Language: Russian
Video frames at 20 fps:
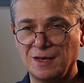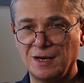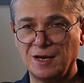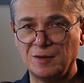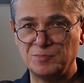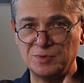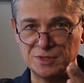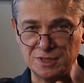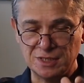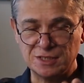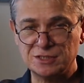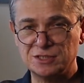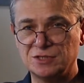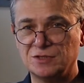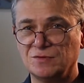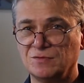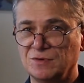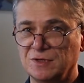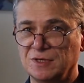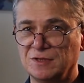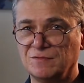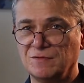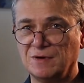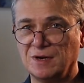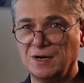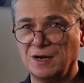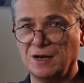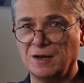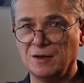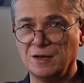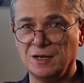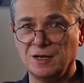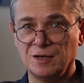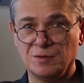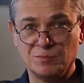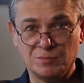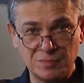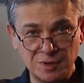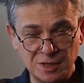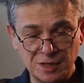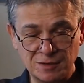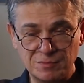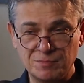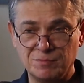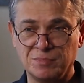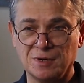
А 15 января мы,